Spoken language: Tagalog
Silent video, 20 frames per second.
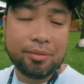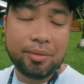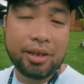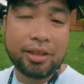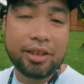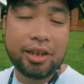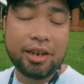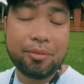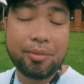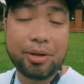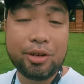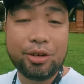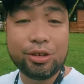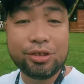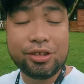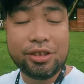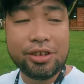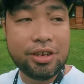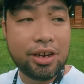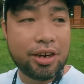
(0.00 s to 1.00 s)
Maganda naman
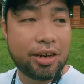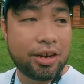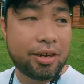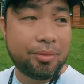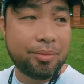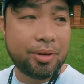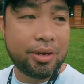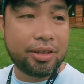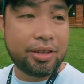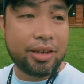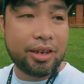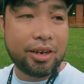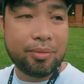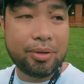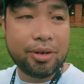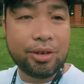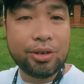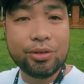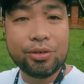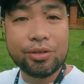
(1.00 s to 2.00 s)
yung CR, maganda
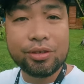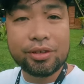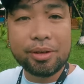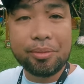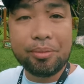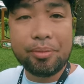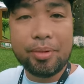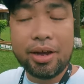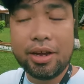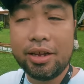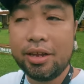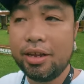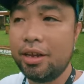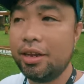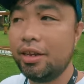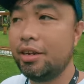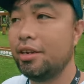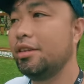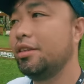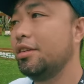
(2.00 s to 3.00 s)
naman yung
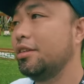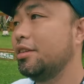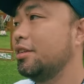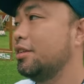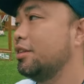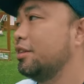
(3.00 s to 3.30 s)
tambayan.